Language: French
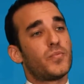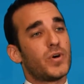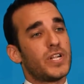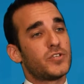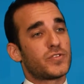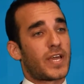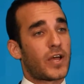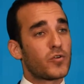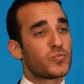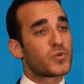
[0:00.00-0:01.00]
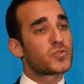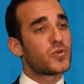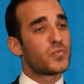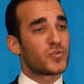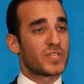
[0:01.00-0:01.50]
peut aller jusqu'à
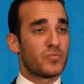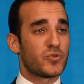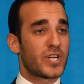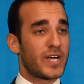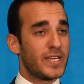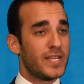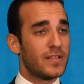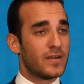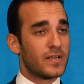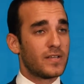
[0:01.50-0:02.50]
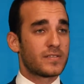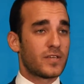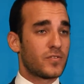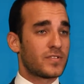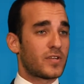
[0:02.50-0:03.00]
40% pour sa poche à yield, ce
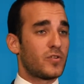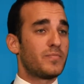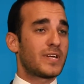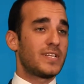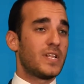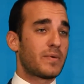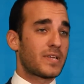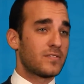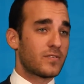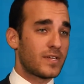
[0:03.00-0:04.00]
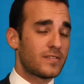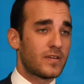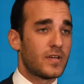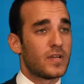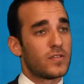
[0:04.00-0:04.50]
qui concerne une partie de la prise de risque.